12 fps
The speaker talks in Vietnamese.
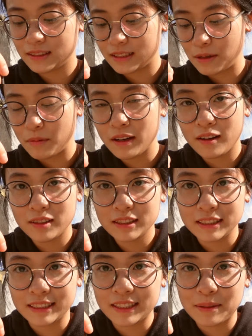Nếu mà ngon
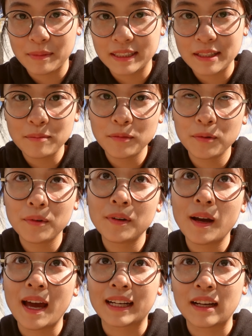thì sau này mình sẽ mua
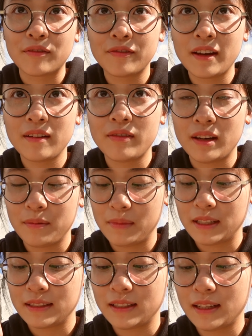hạt cà phê về mình
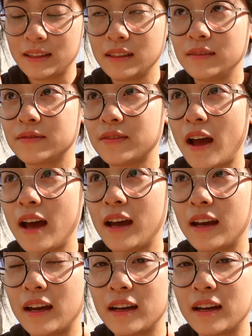sẽ tự pha.